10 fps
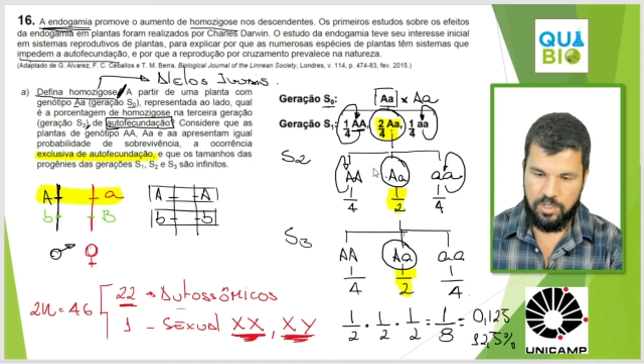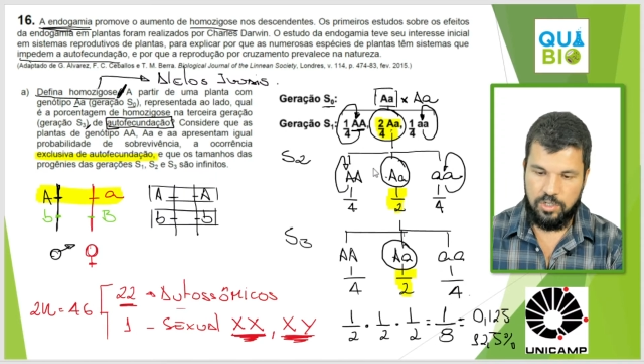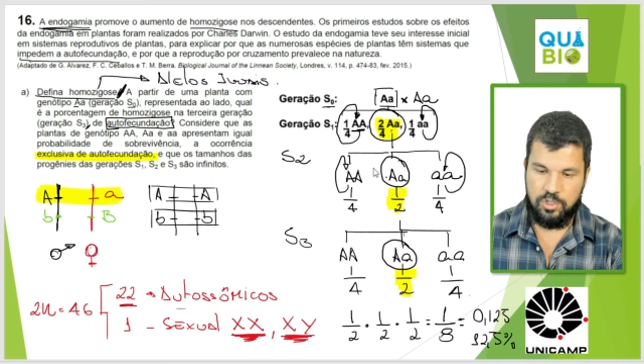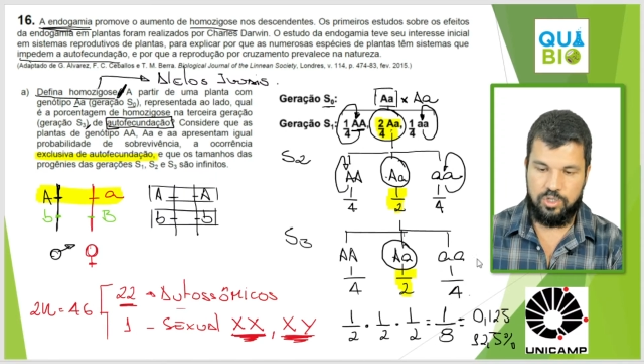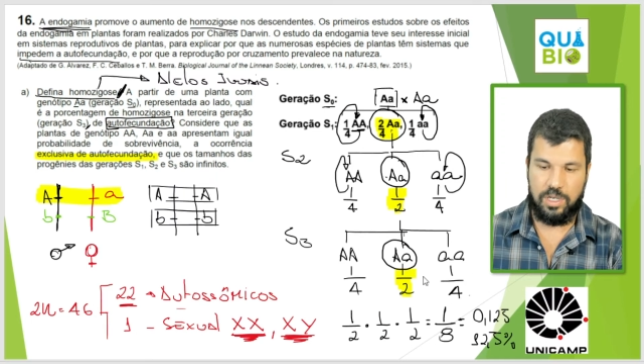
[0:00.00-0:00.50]

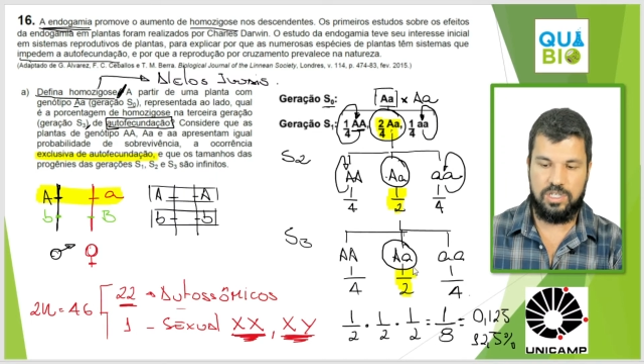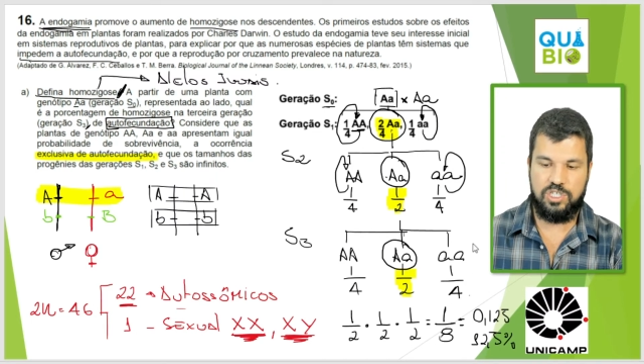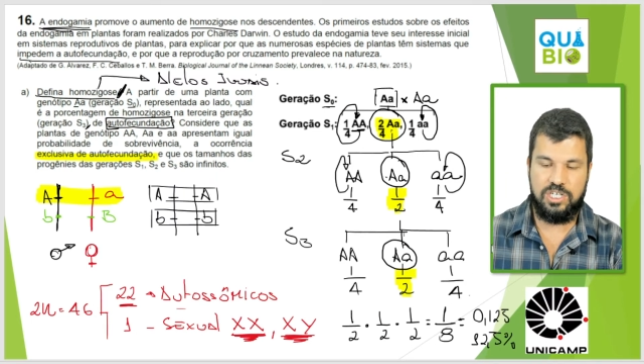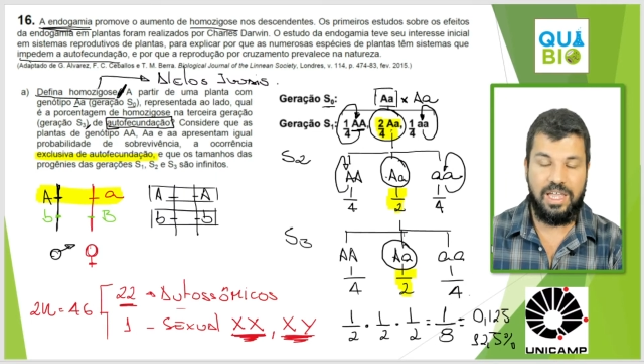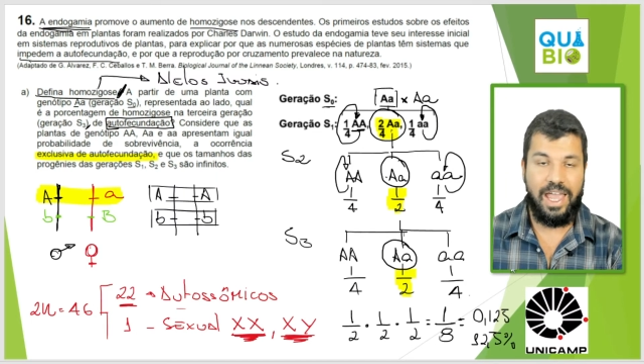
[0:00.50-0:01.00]
só que
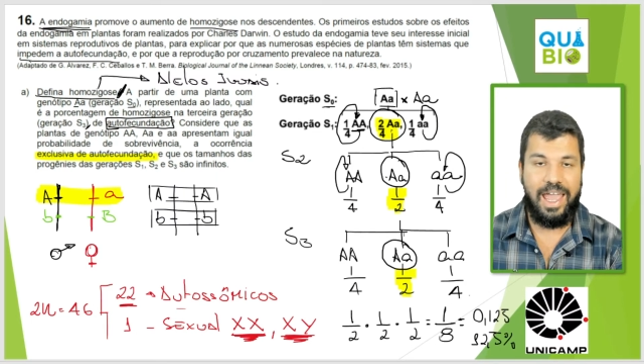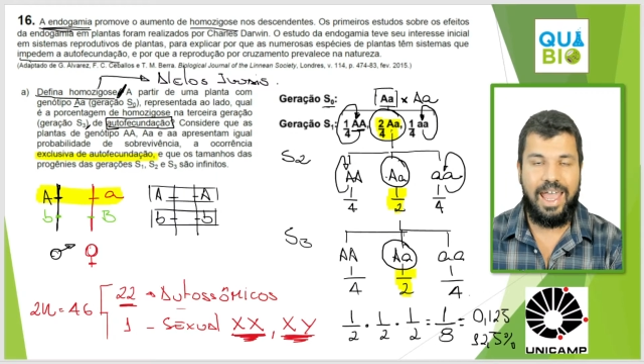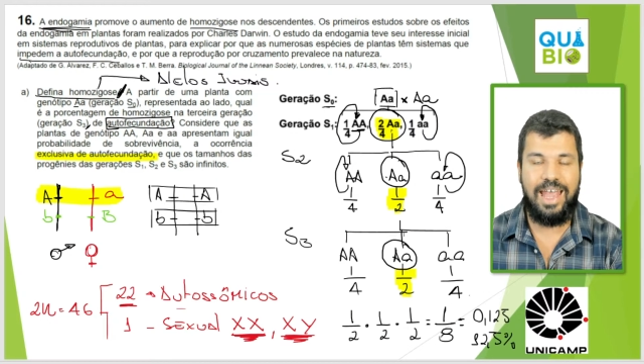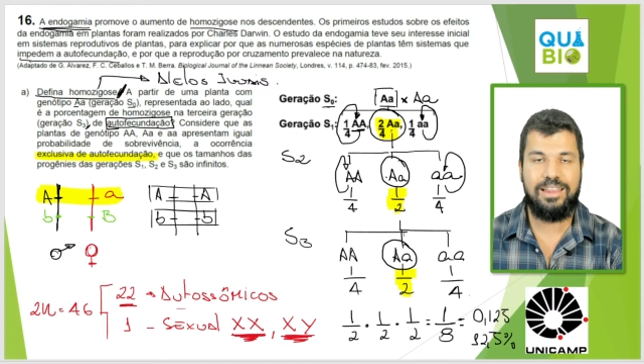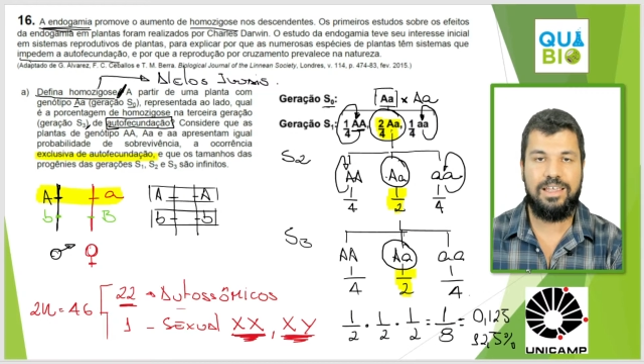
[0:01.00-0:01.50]
de
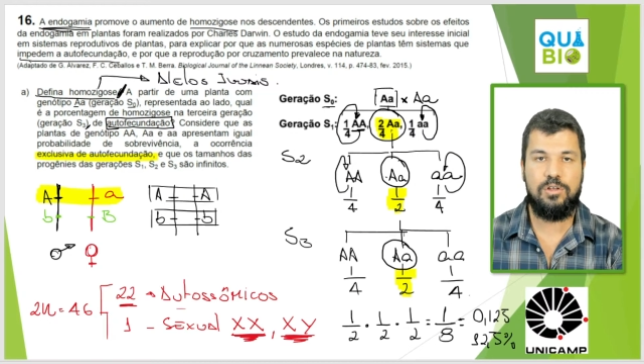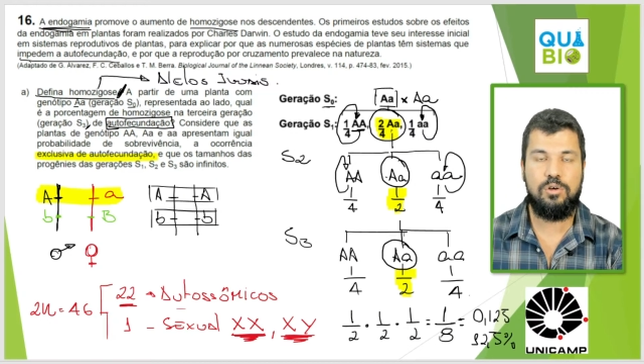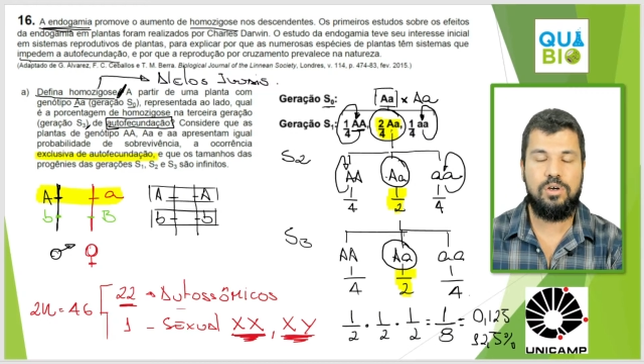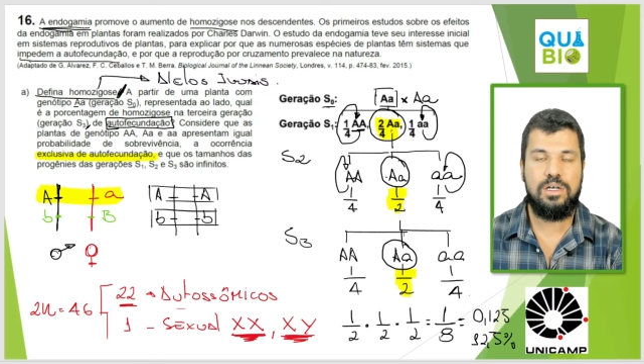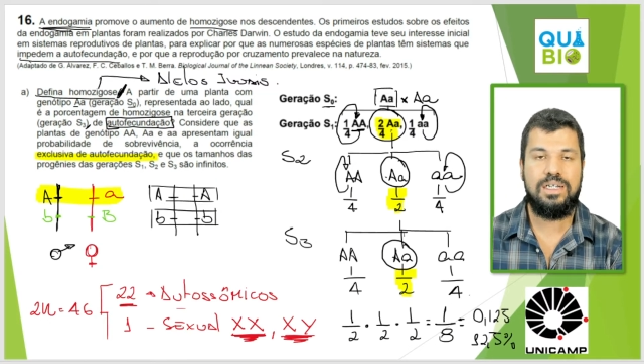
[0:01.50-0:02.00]

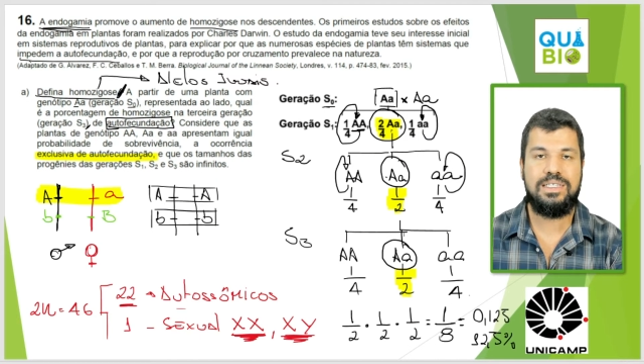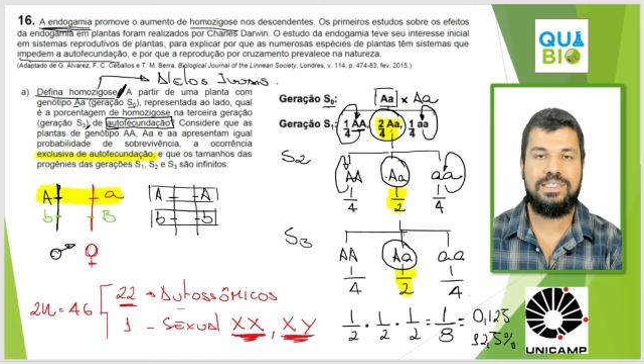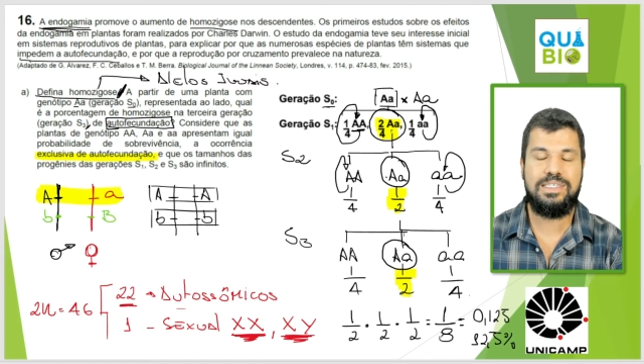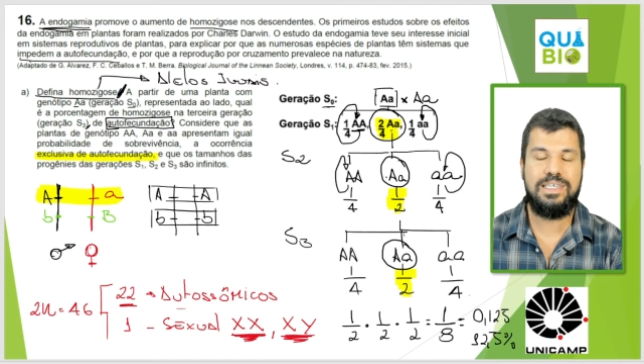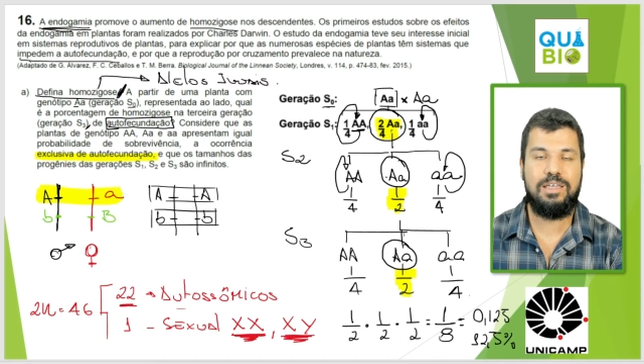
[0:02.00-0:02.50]

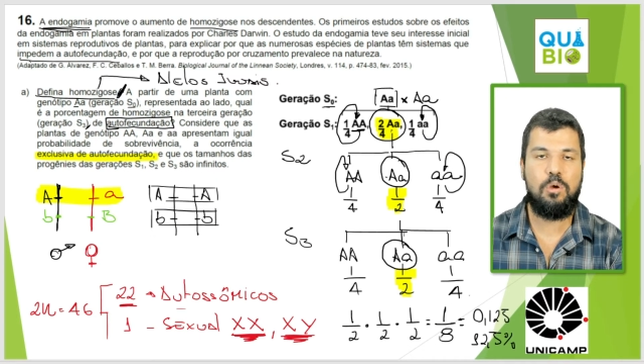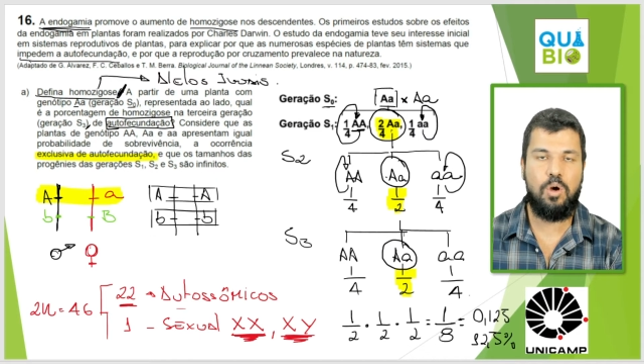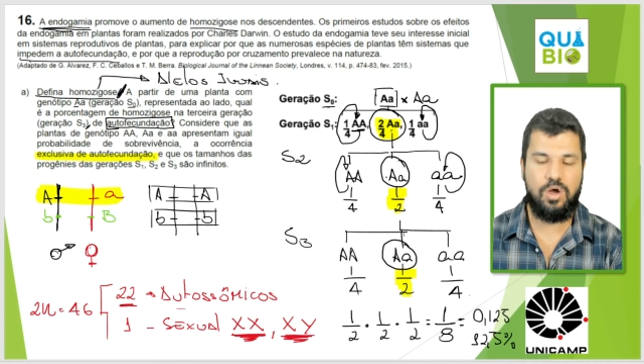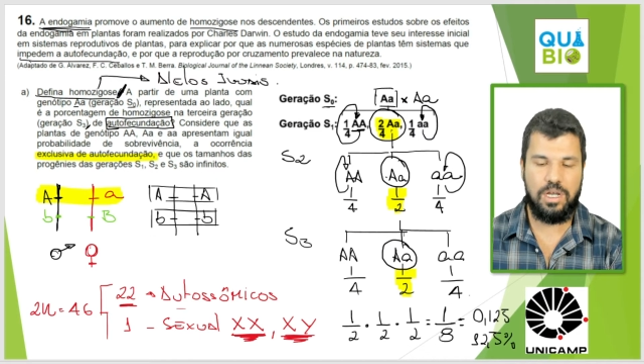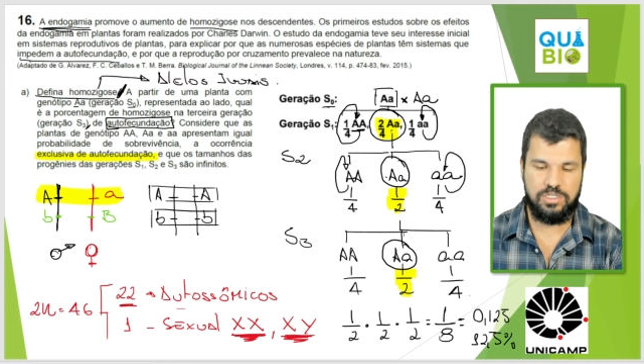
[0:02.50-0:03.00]

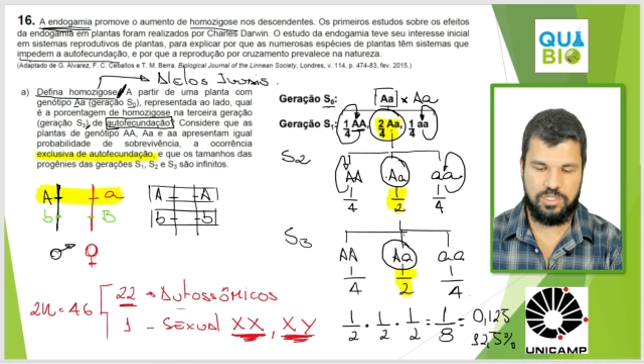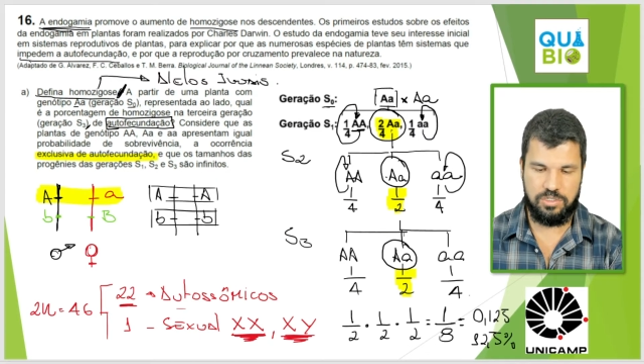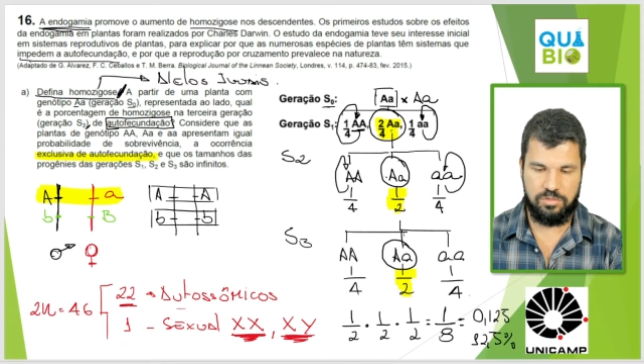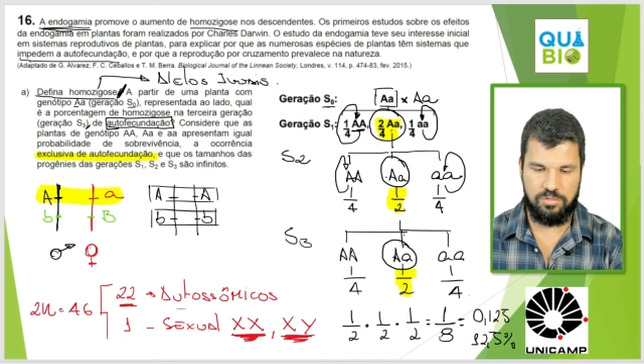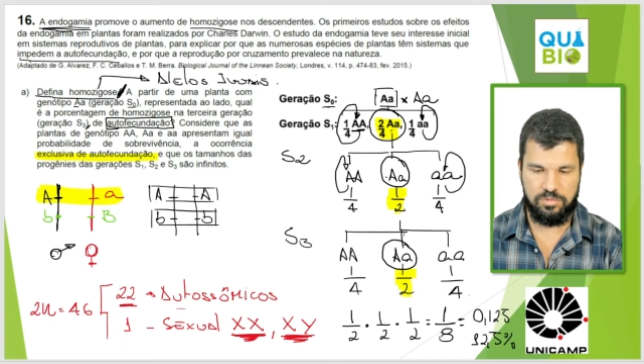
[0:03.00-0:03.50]

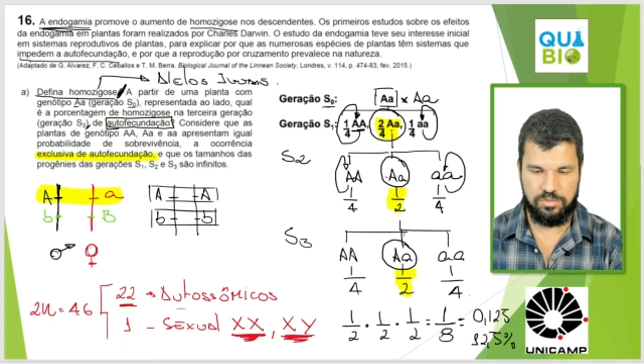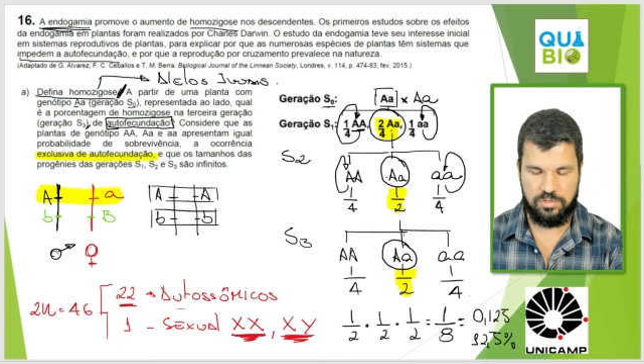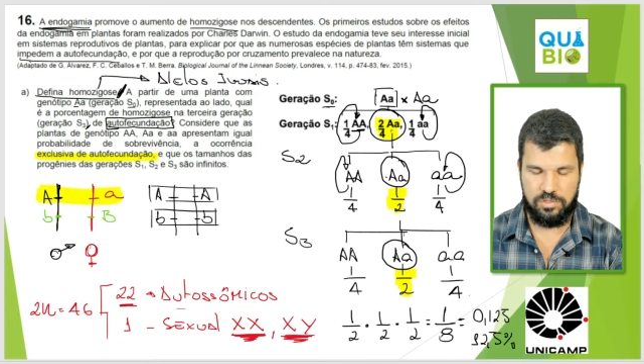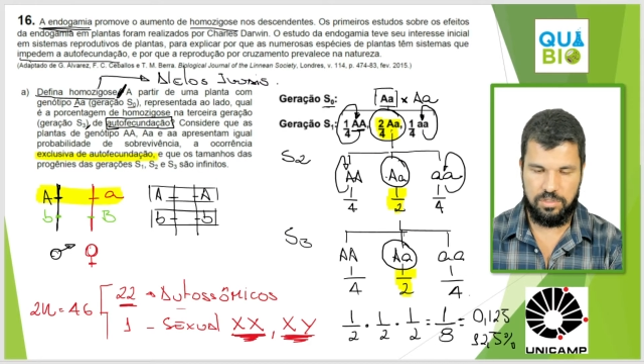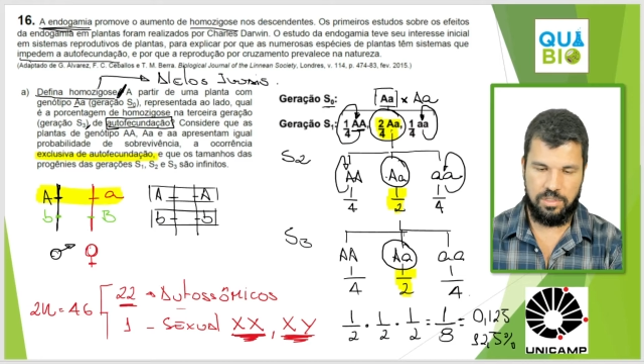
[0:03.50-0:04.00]

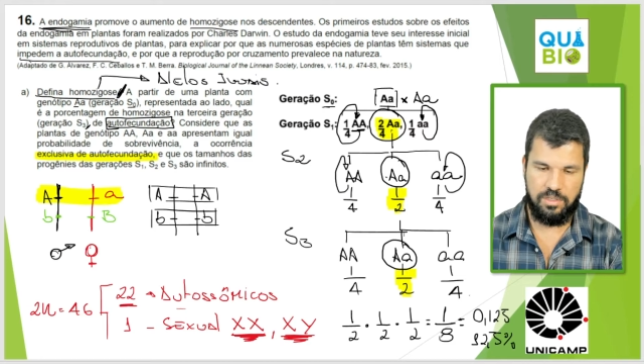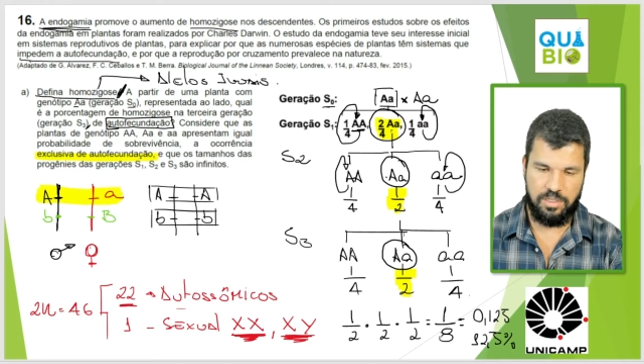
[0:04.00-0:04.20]
heterozigóticos.